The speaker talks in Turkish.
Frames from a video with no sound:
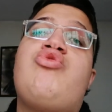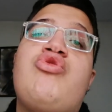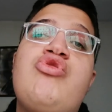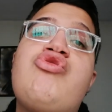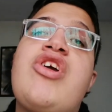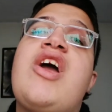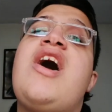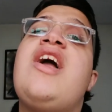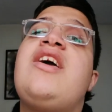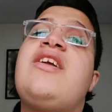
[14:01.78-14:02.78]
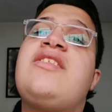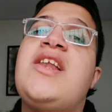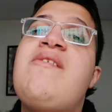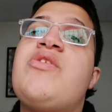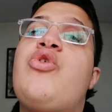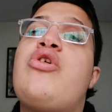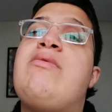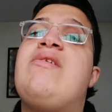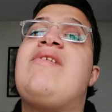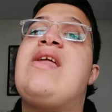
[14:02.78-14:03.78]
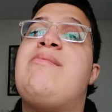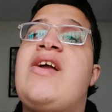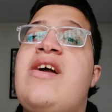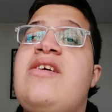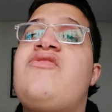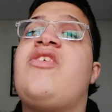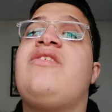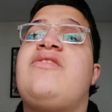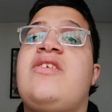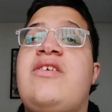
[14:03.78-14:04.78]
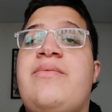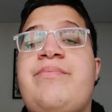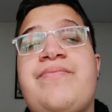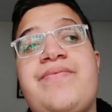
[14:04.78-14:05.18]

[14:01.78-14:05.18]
döndüğünce ayrıntılı ve doğru bilgi vermeye çalıştık.